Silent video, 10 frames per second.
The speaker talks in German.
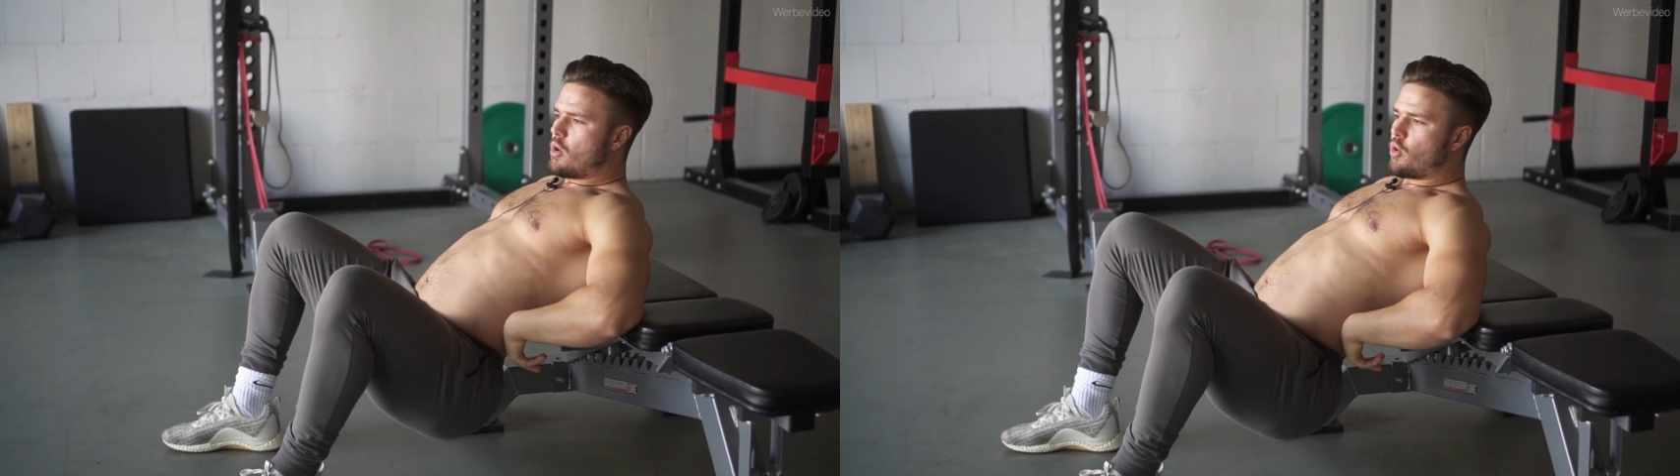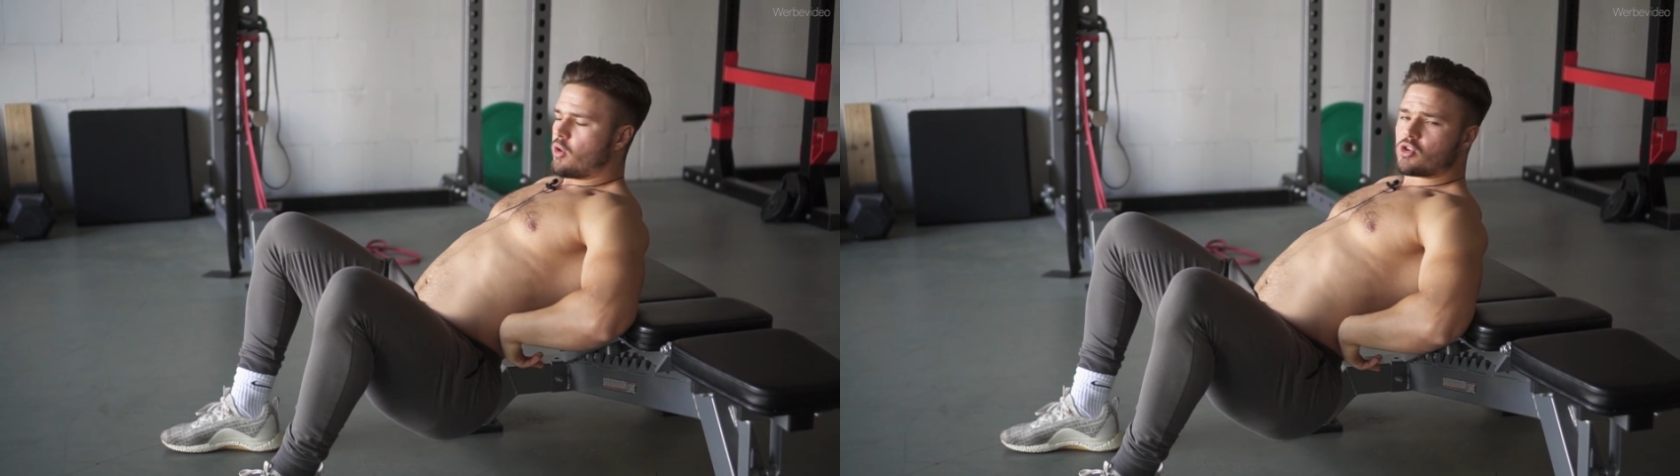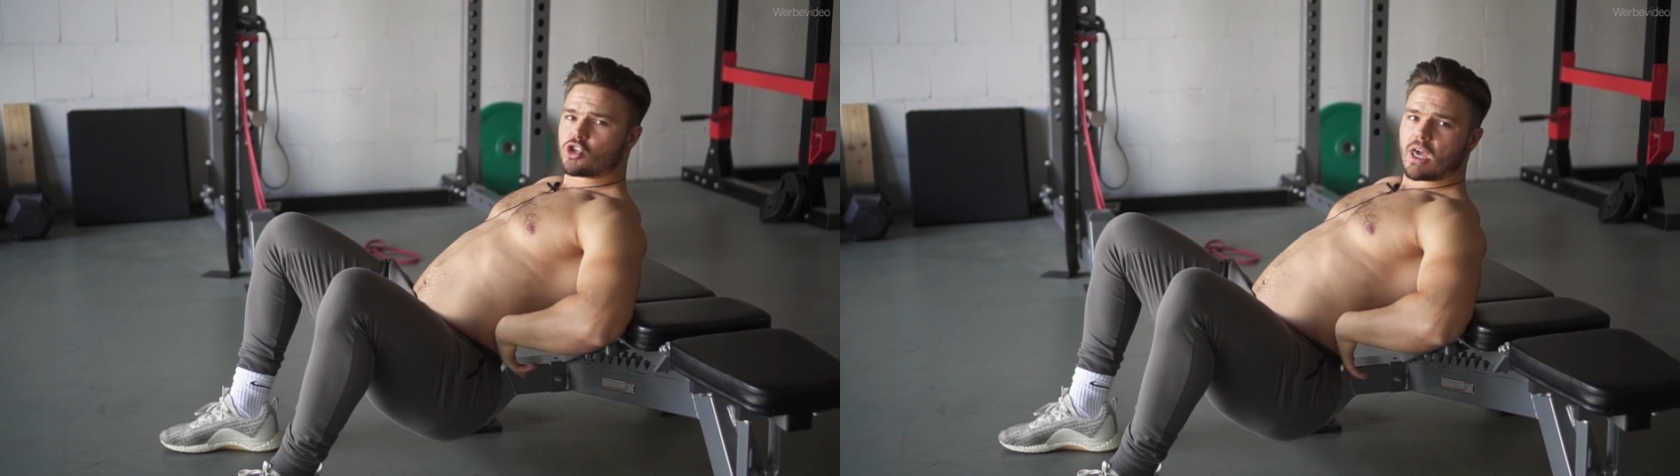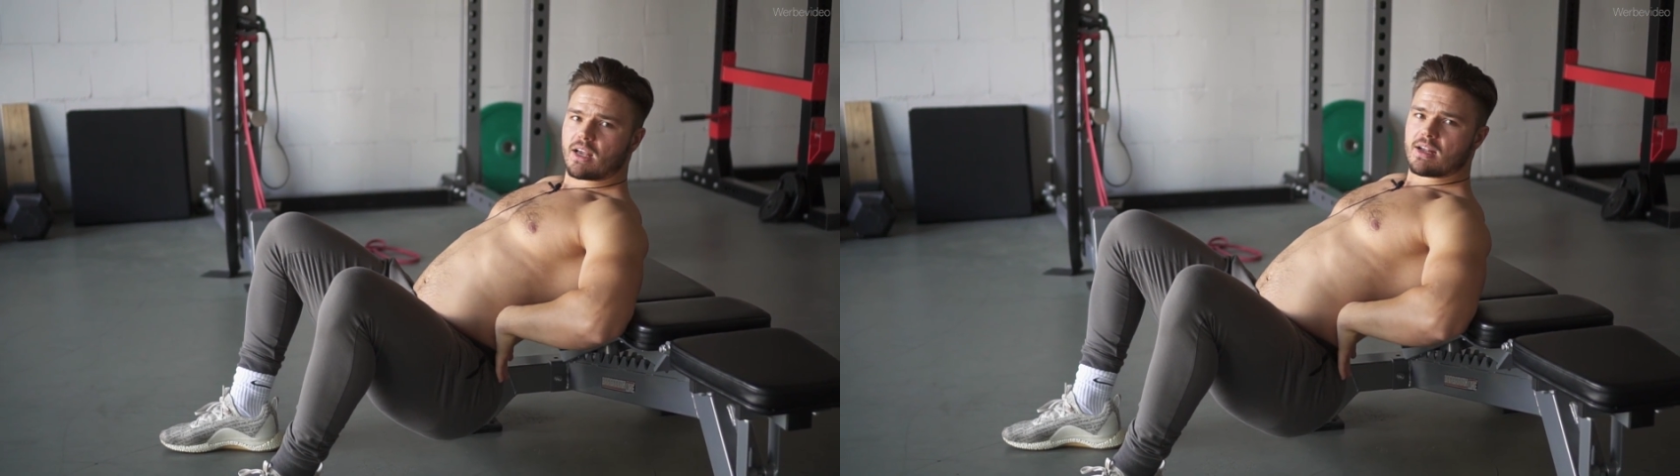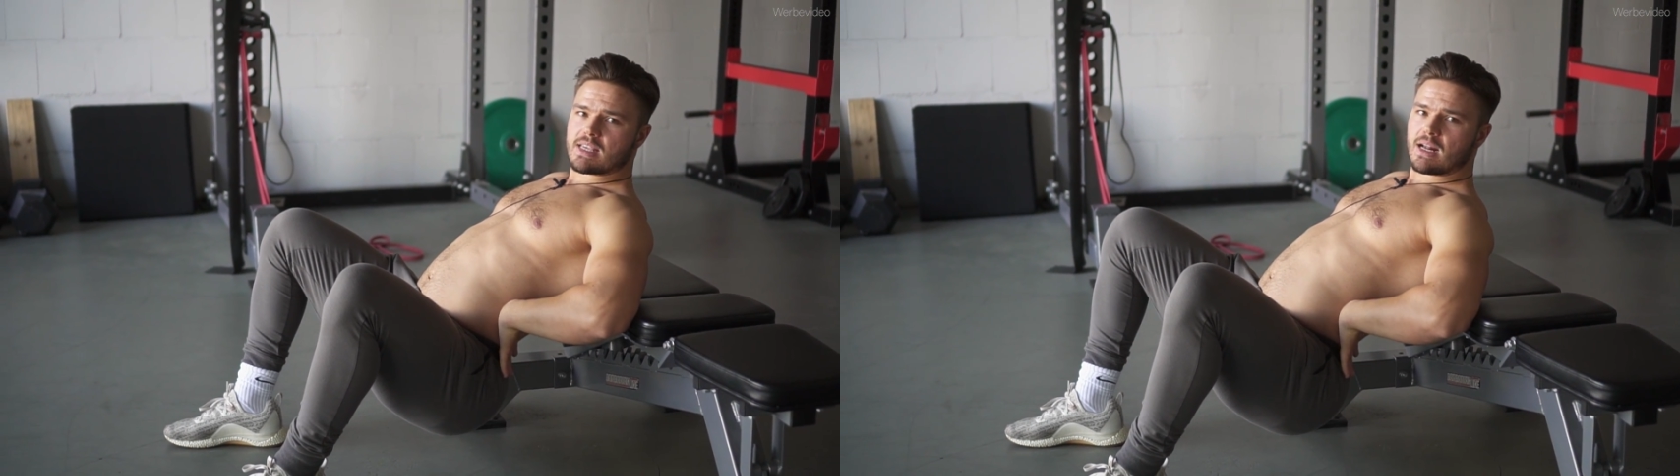
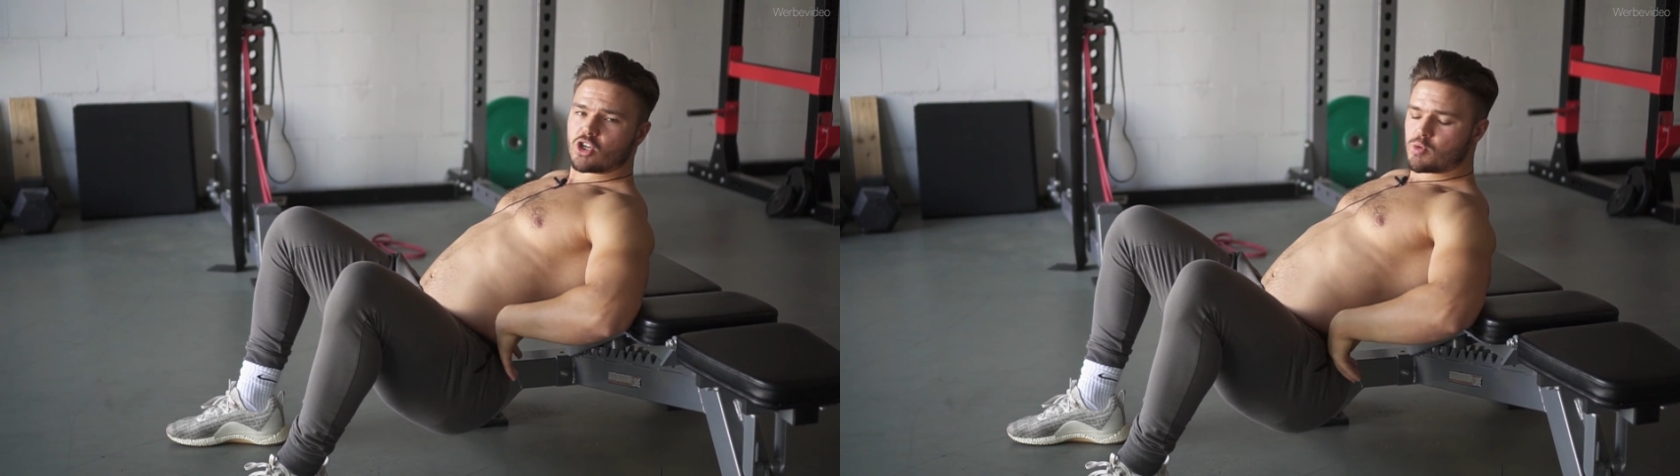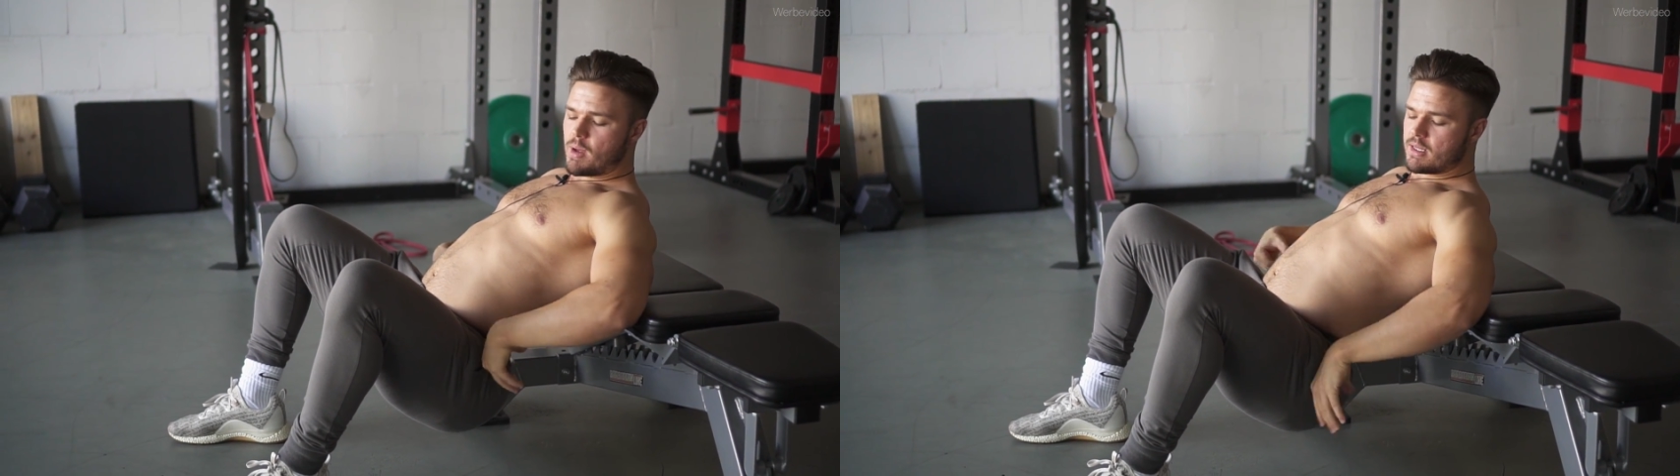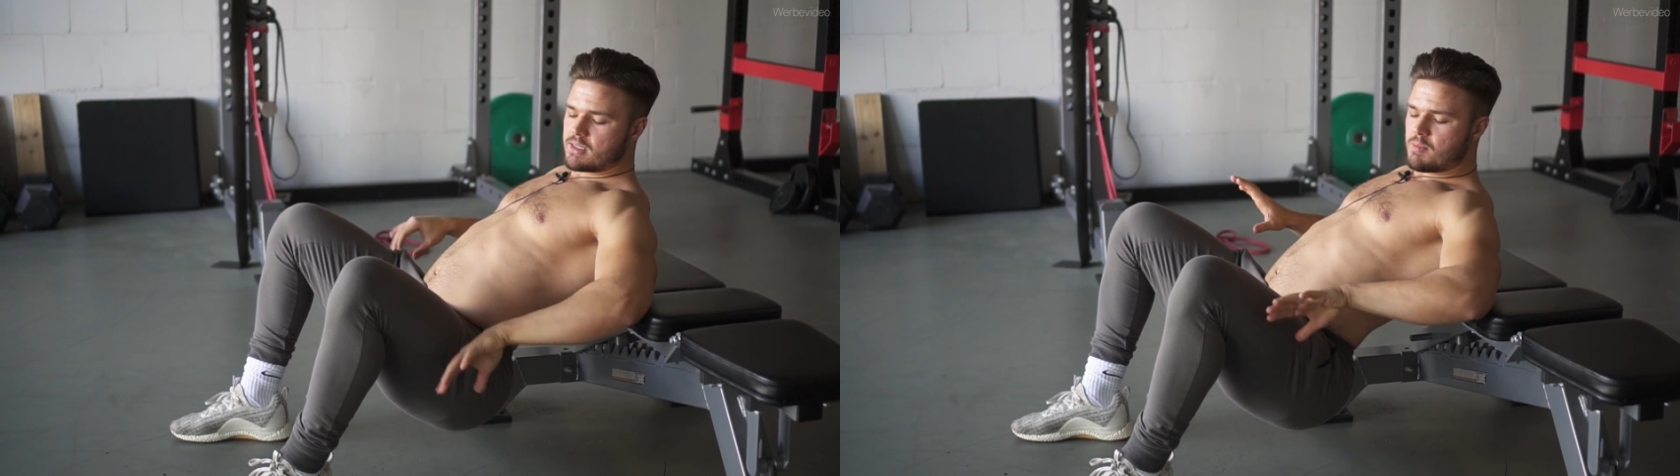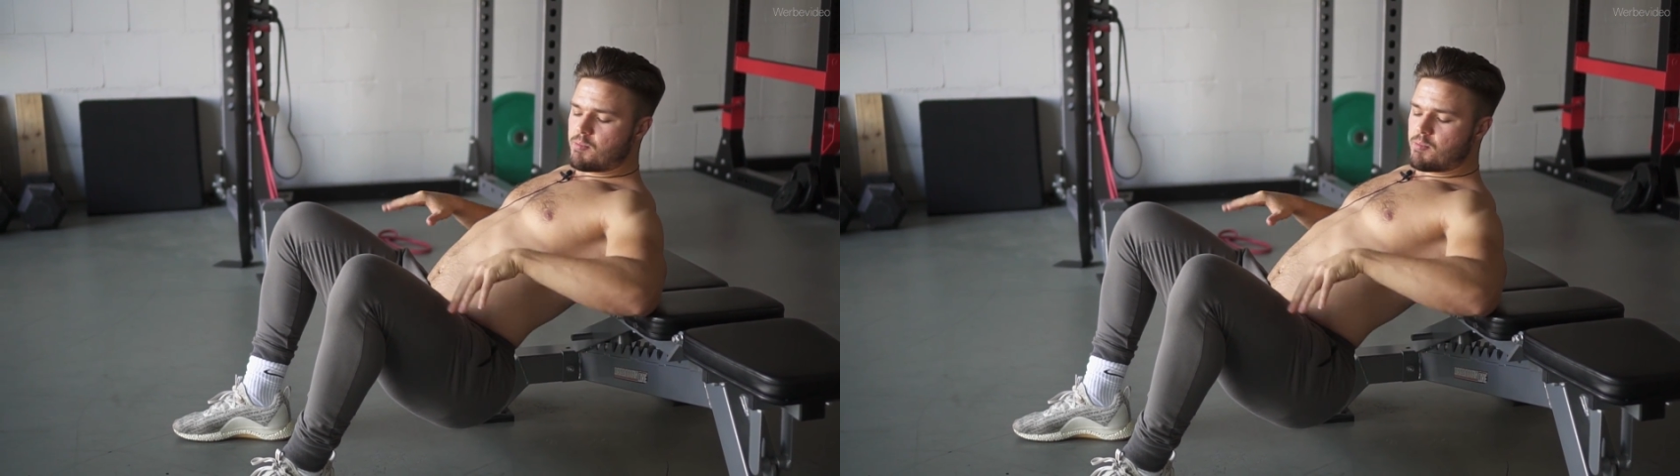Rückenstrecker ist angespannt,